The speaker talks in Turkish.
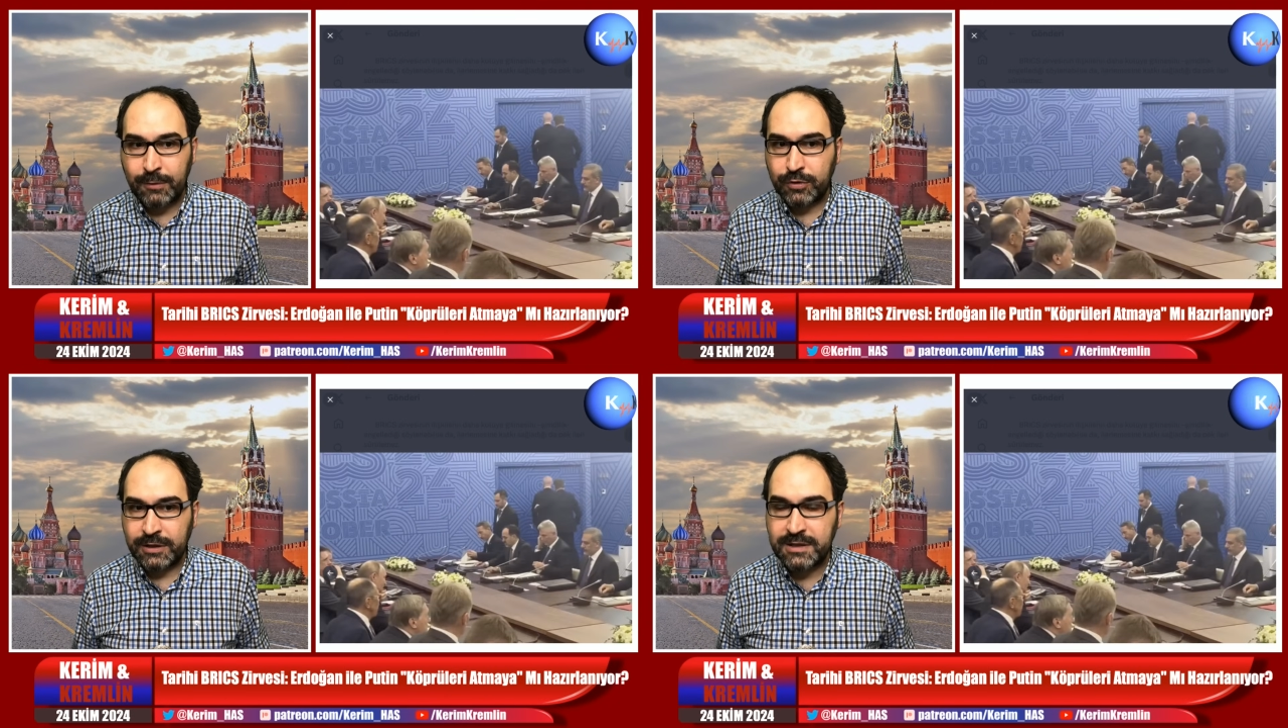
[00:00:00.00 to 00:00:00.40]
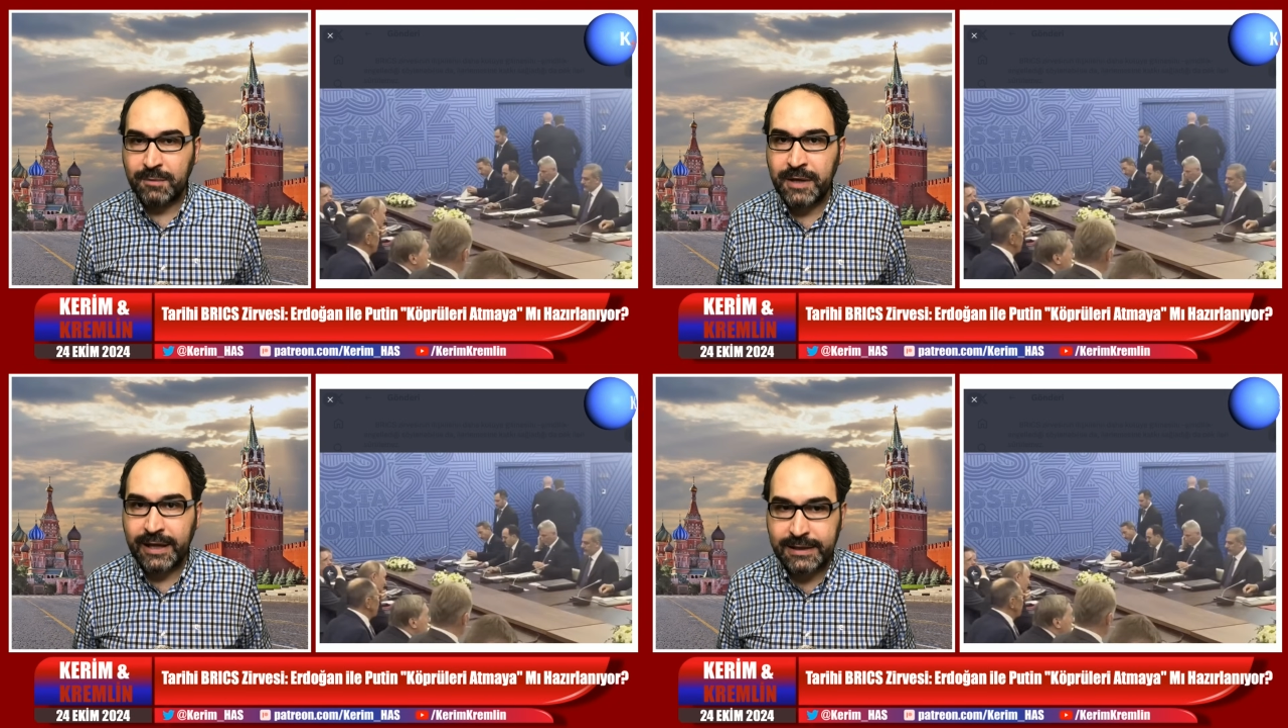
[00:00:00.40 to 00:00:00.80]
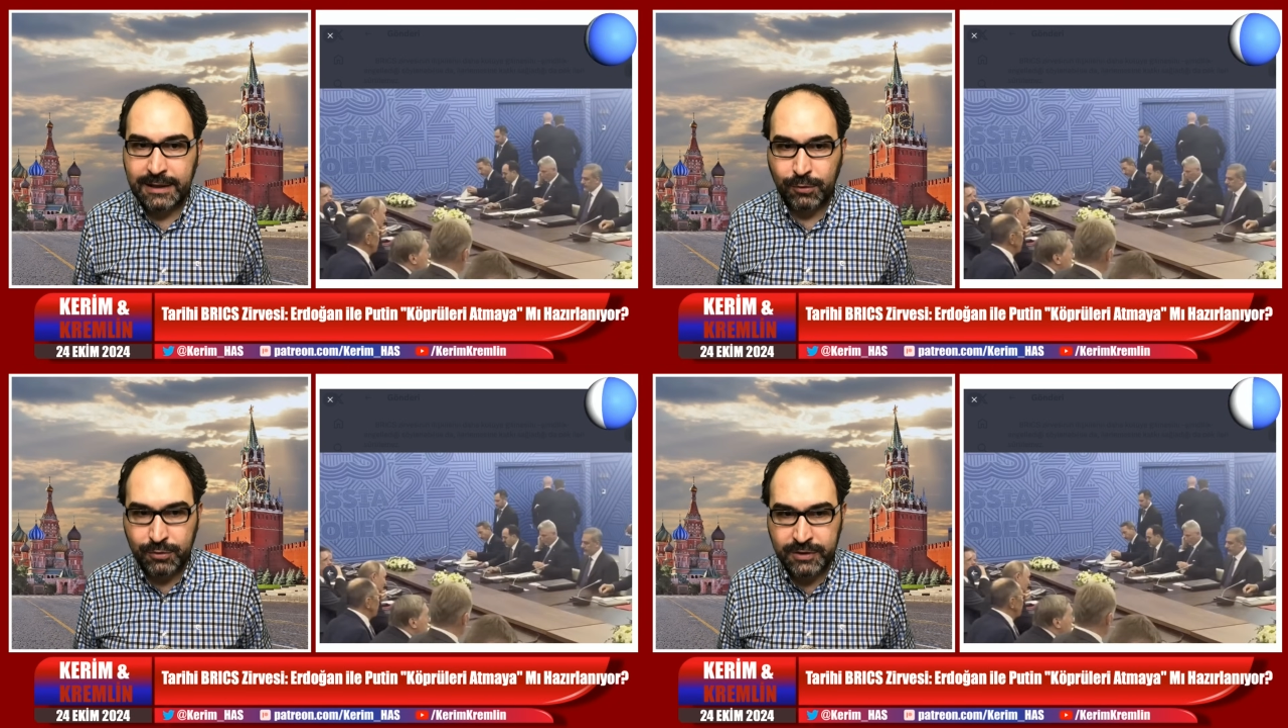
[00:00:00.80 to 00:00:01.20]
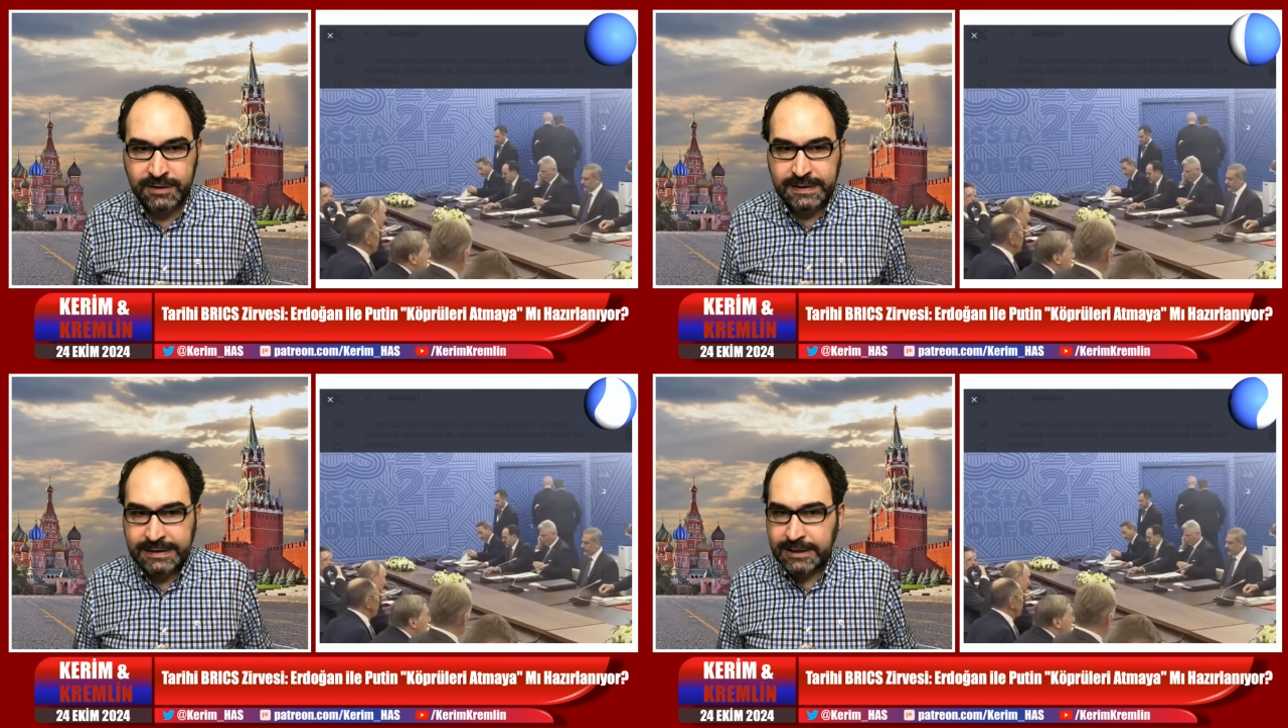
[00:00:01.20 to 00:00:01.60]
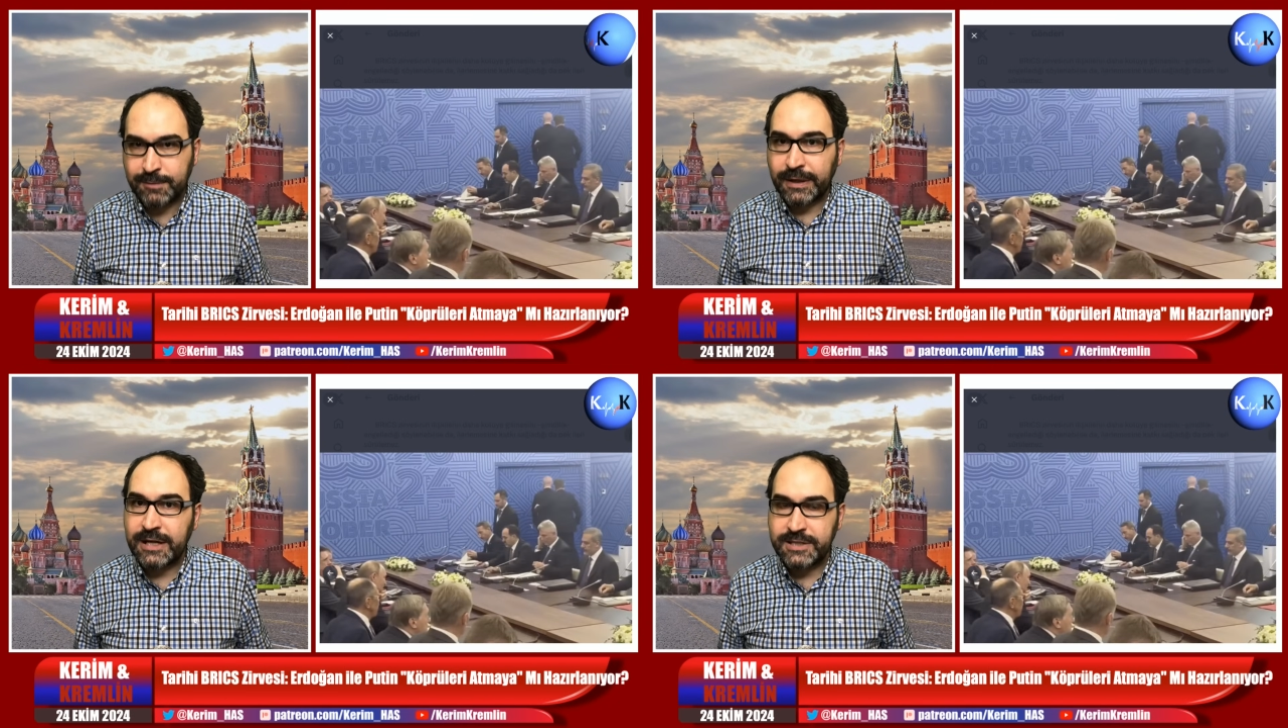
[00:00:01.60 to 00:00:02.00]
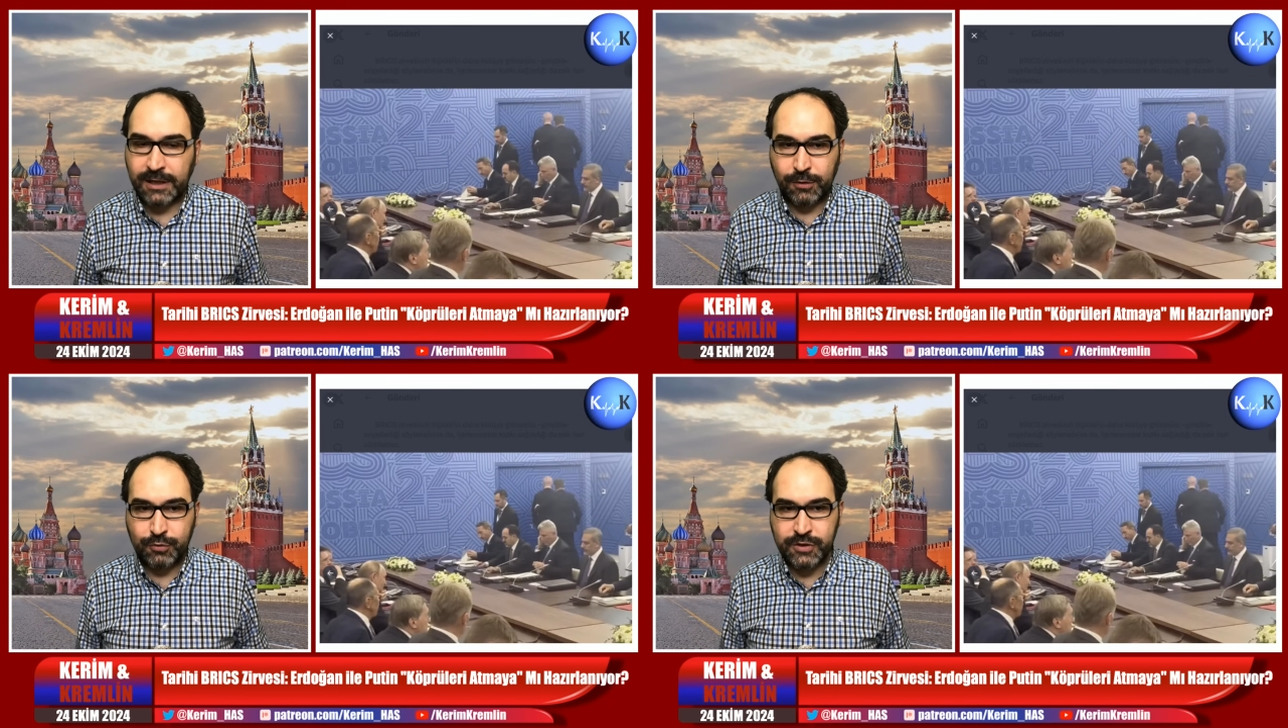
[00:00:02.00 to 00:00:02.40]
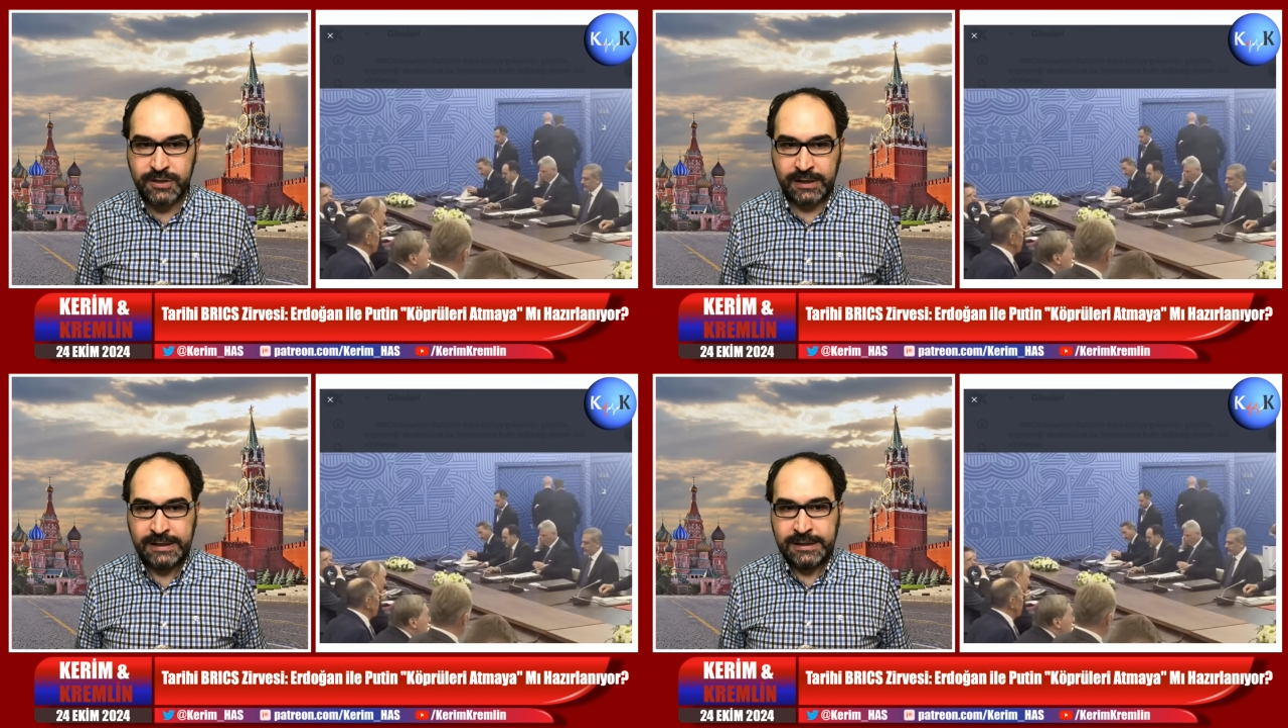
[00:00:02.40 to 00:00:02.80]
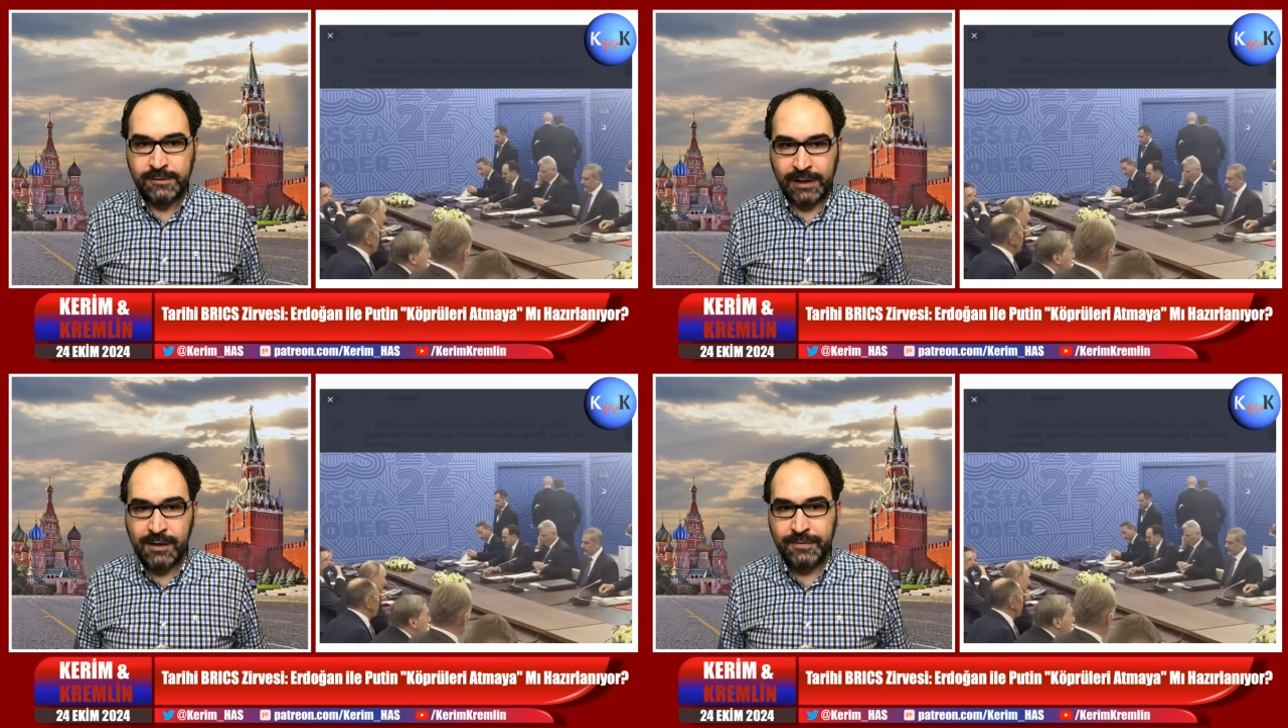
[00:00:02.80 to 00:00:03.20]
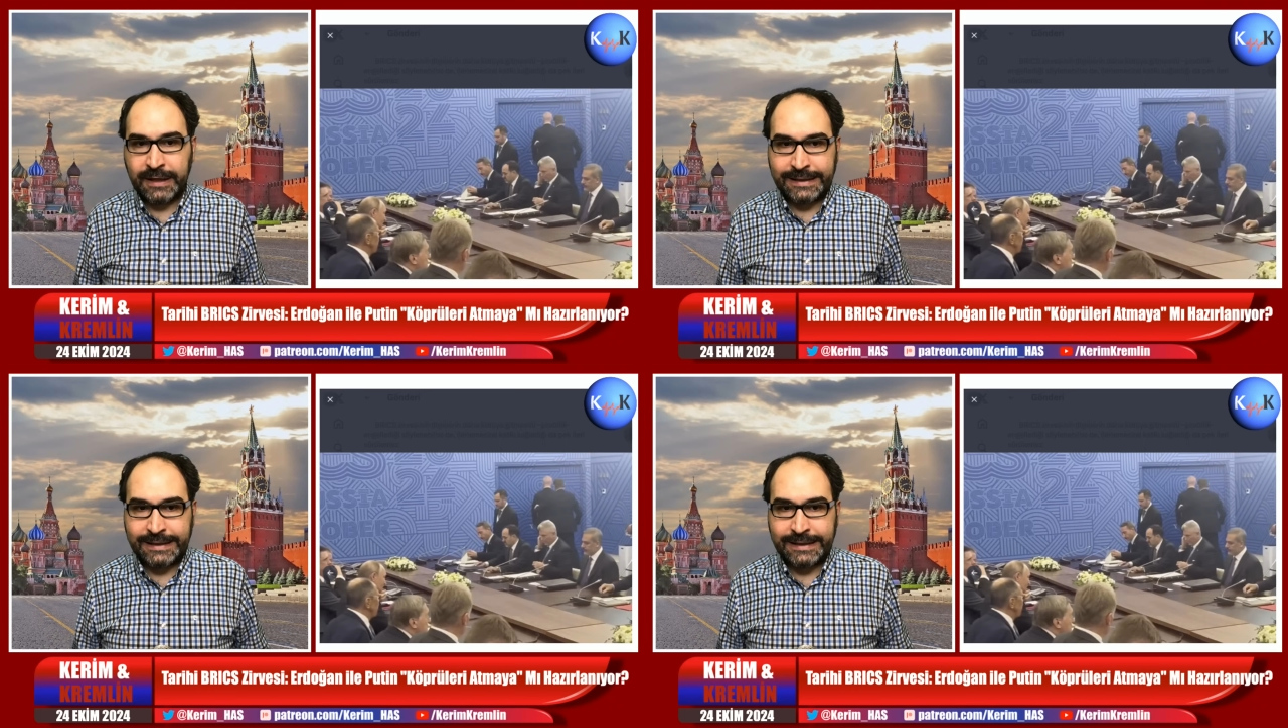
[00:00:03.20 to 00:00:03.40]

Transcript: Burada da tabii heyetler olunca da zaten kime kaç dakika düşecek falan filan.